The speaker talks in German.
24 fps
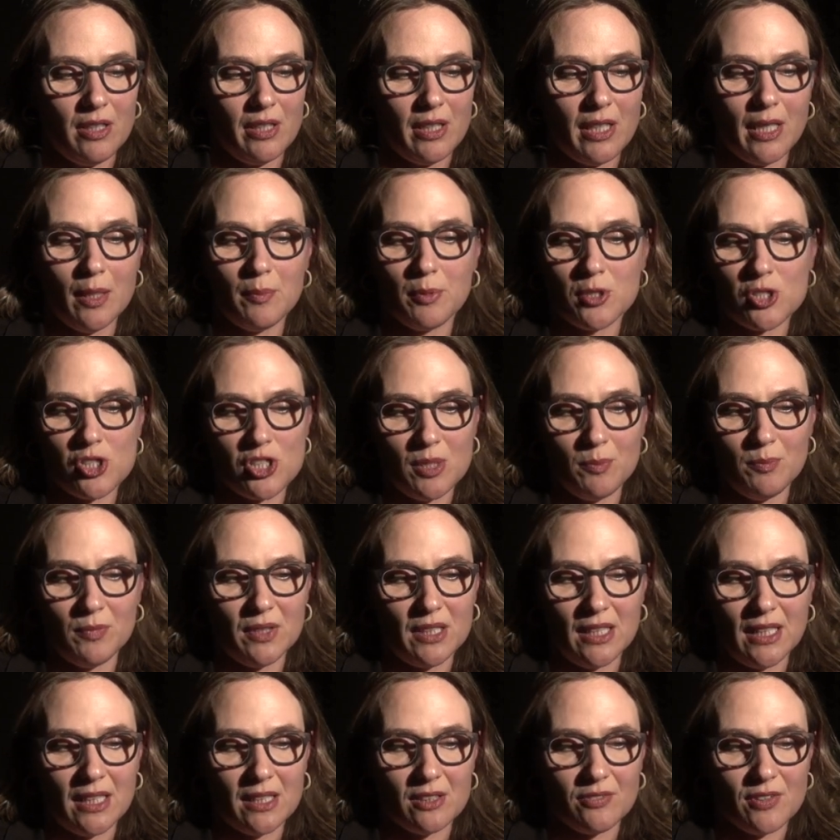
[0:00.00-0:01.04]
Er
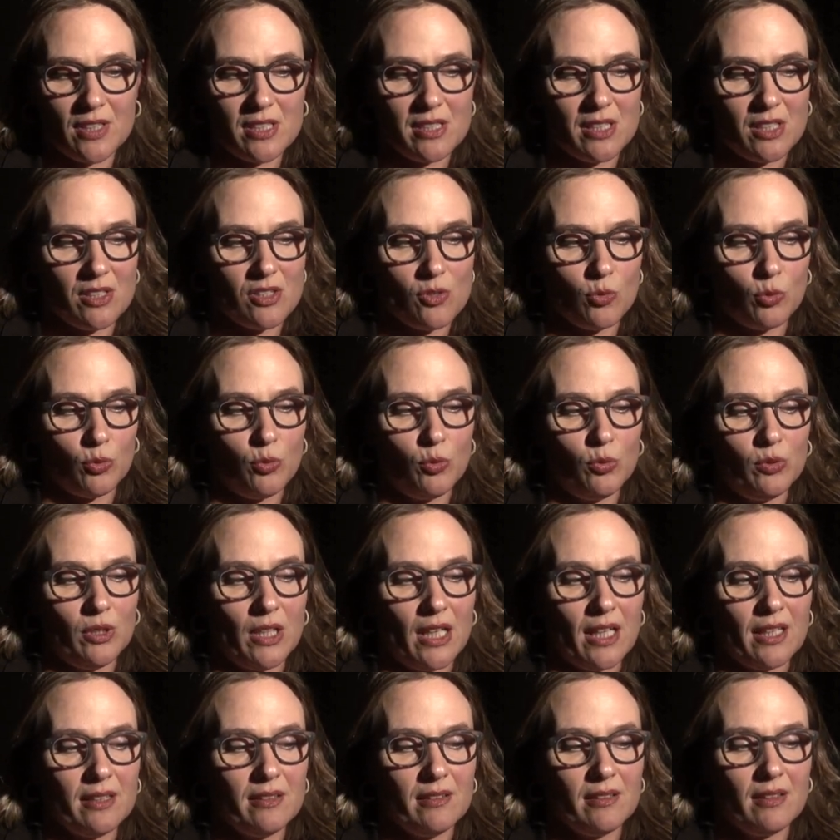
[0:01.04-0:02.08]
bestimmt nicht, was sie zu tun
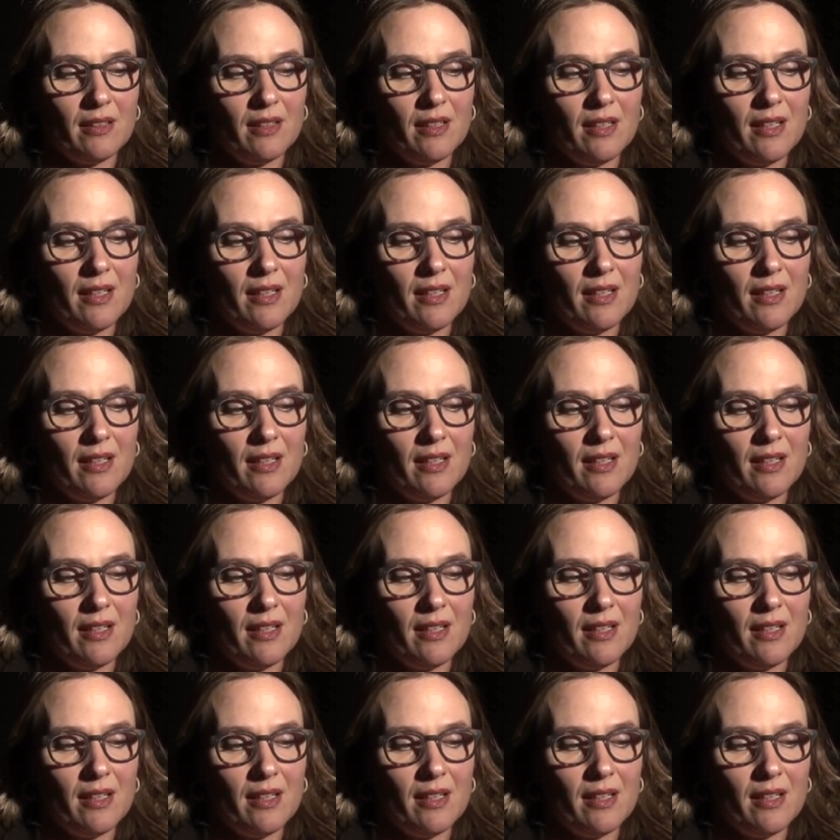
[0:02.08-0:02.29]
hat,